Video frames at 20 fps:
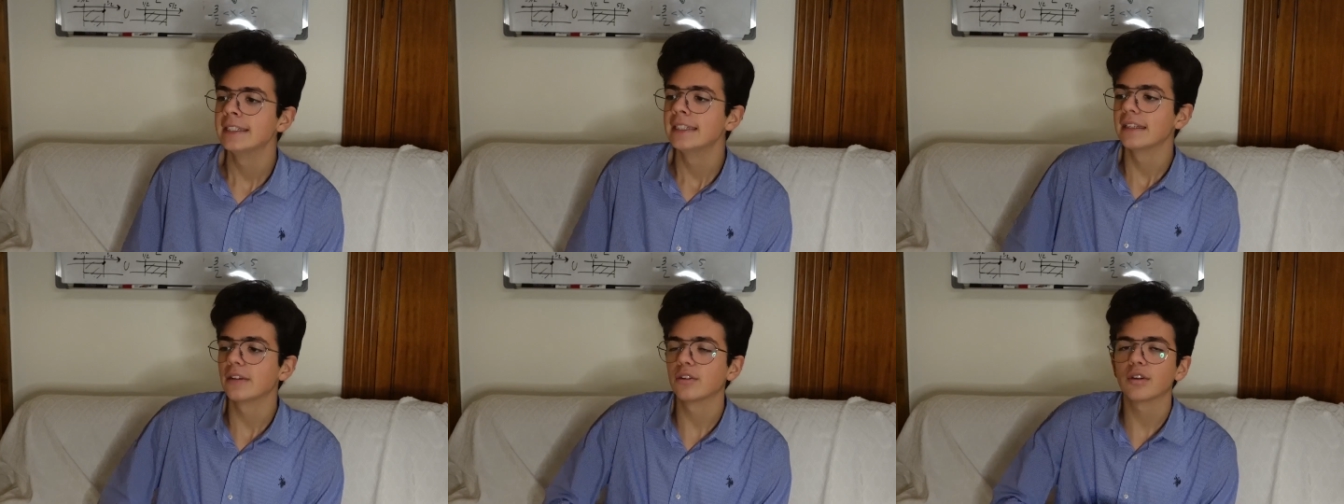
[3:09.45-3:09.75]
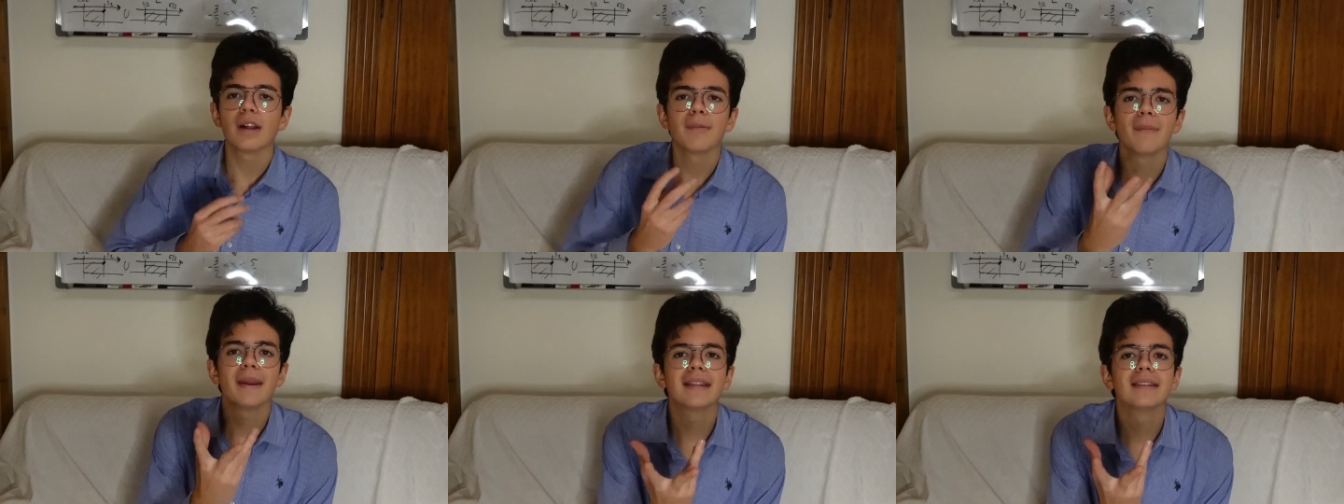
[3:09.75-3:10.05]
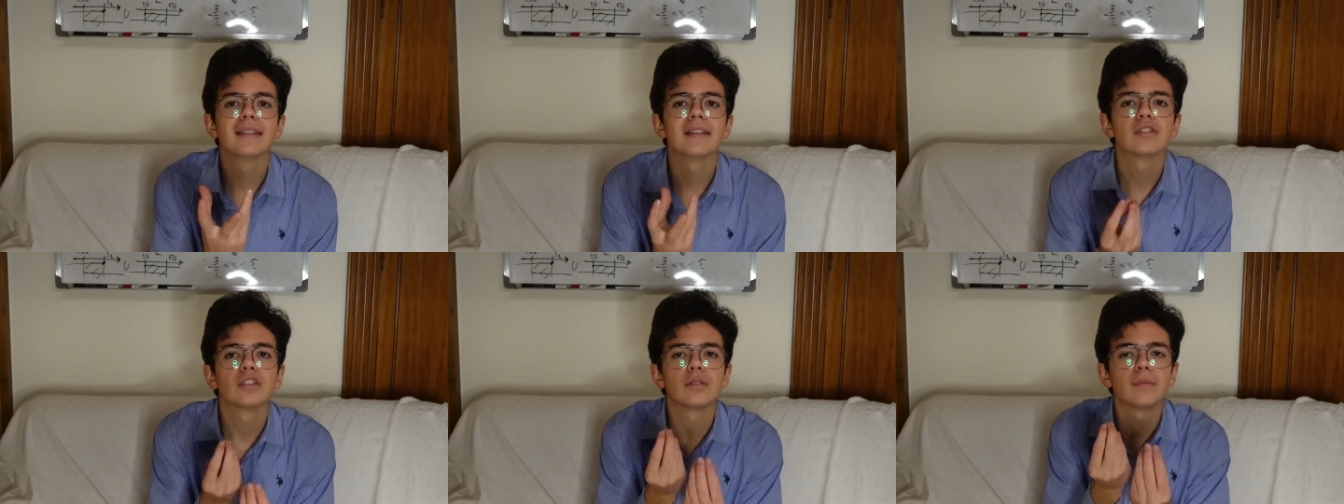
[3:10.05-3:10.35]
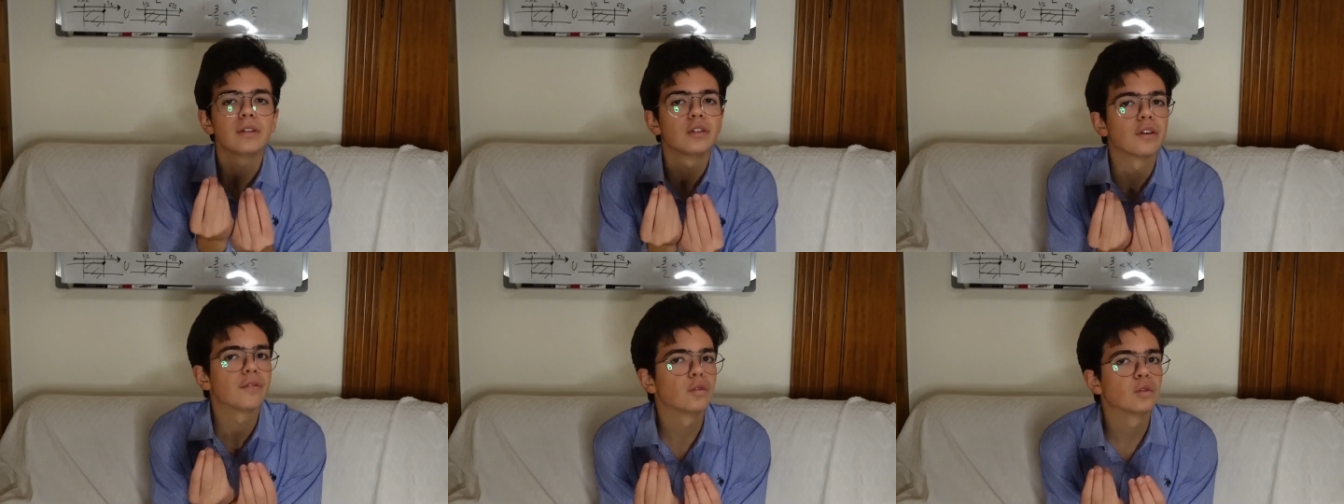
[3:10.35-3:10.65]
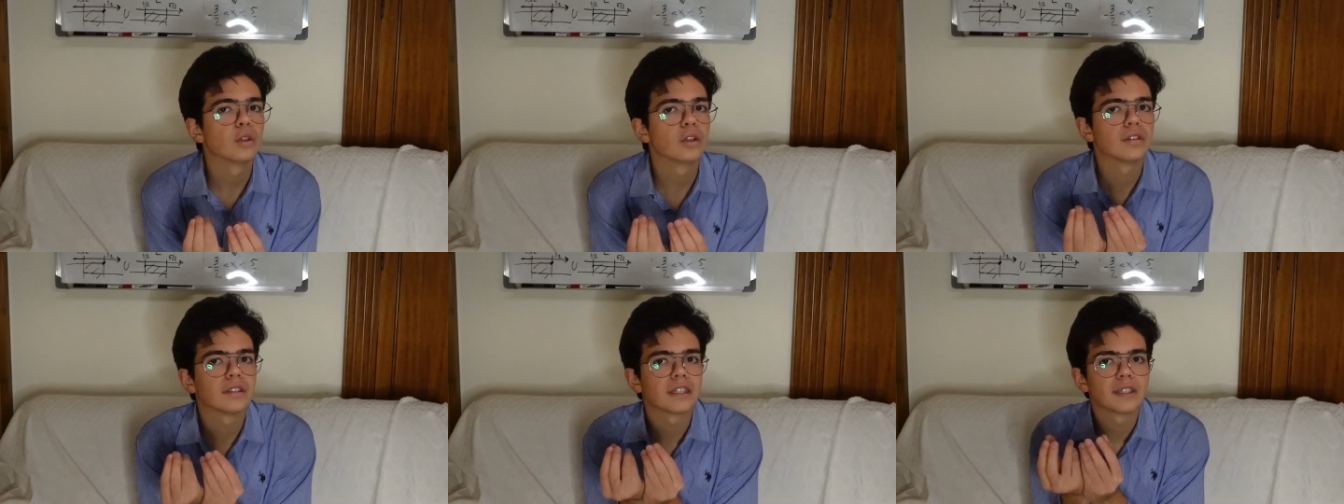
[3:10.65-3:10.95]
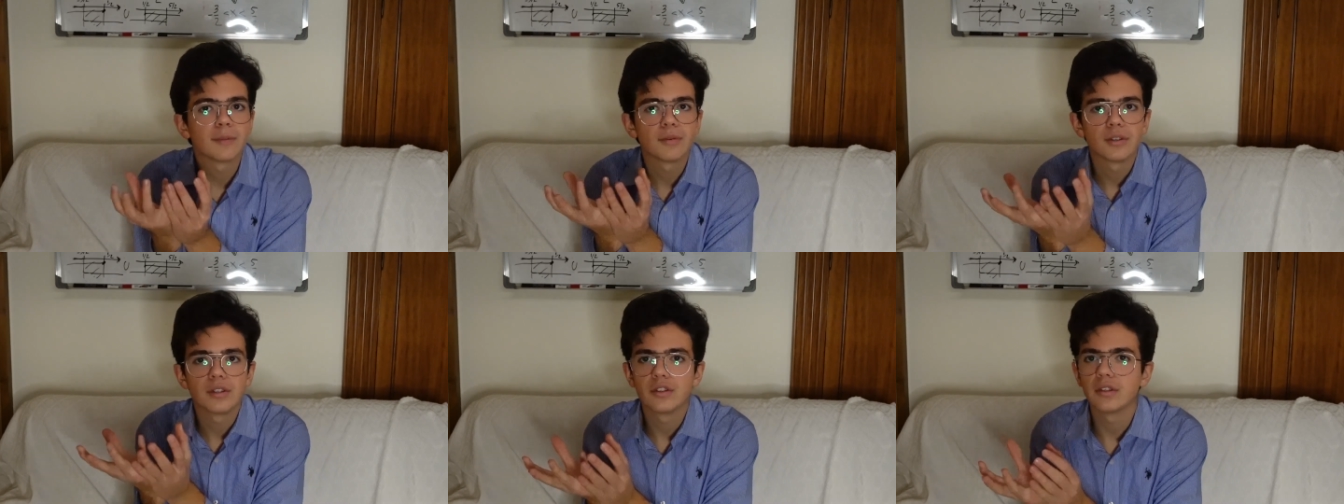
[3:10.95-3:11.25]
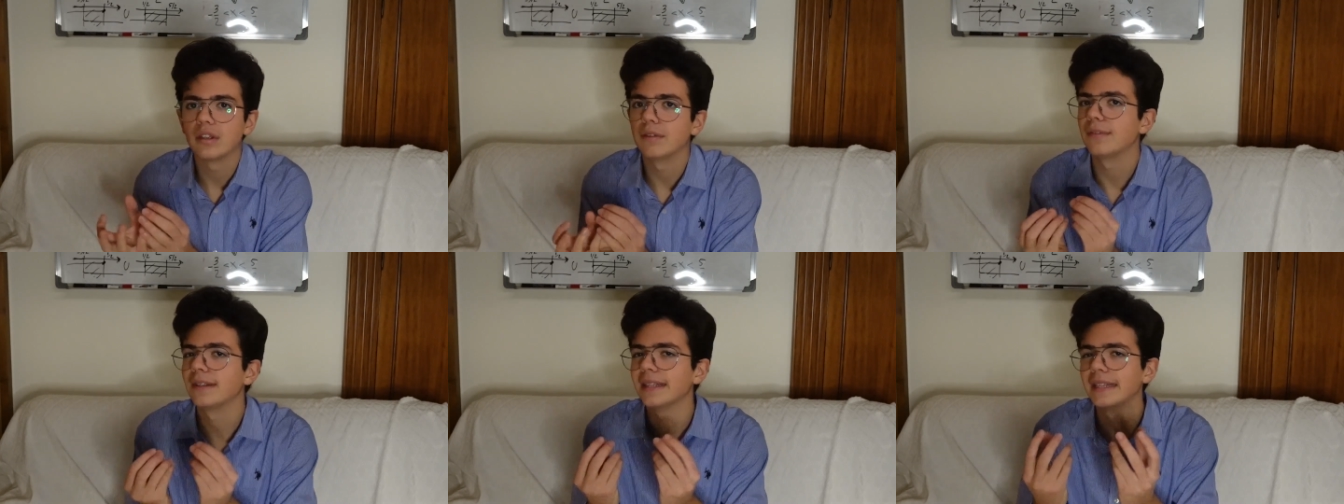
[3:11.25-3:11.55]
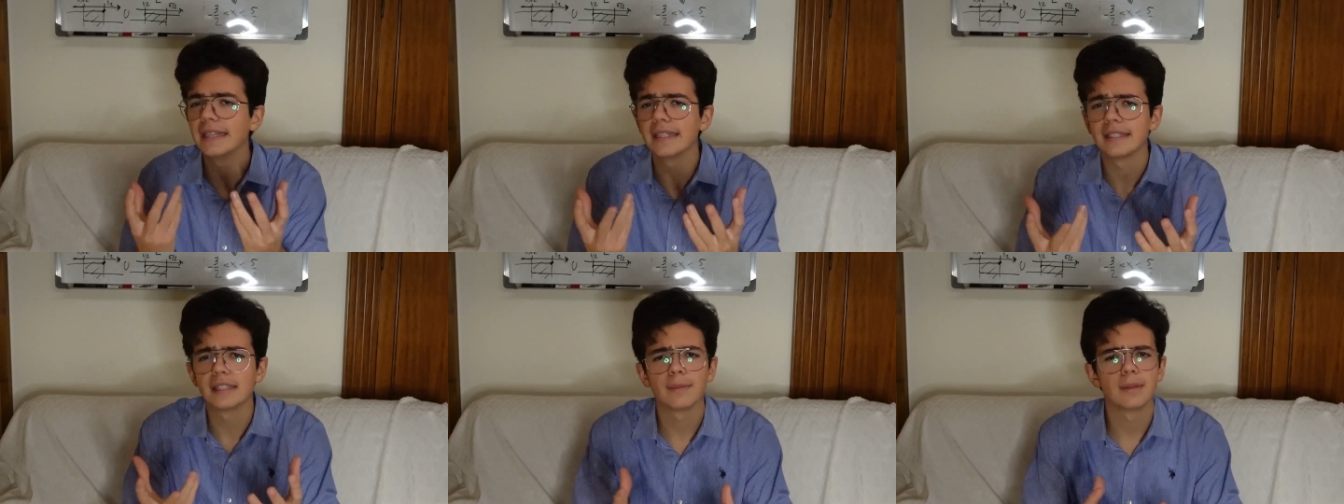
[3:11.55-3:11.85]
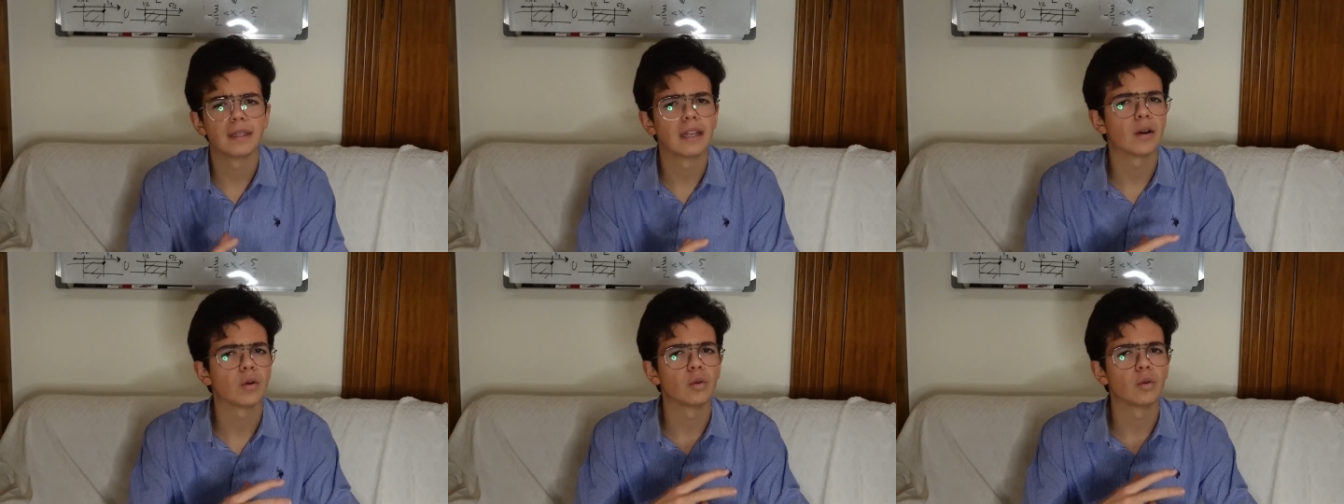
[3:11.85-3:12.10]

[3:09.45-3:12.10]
Naturalmente questo mito ha avuto trasposizioni fighissime nella